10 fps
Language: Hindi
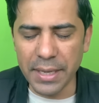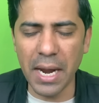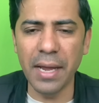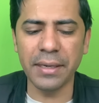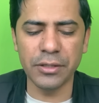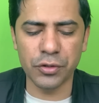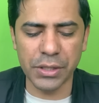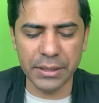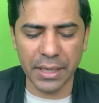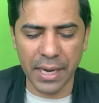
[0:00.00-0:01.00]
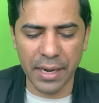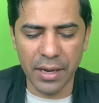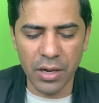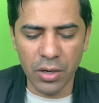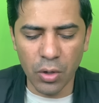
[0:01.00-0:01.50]
ईरान के जो सदर हैं
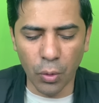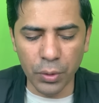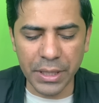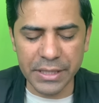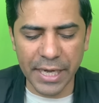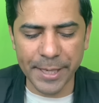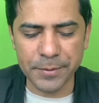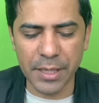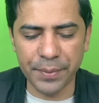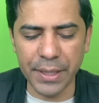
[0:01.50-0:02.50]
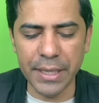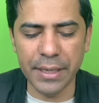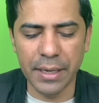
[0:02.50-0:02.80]
उनकी जानब से भी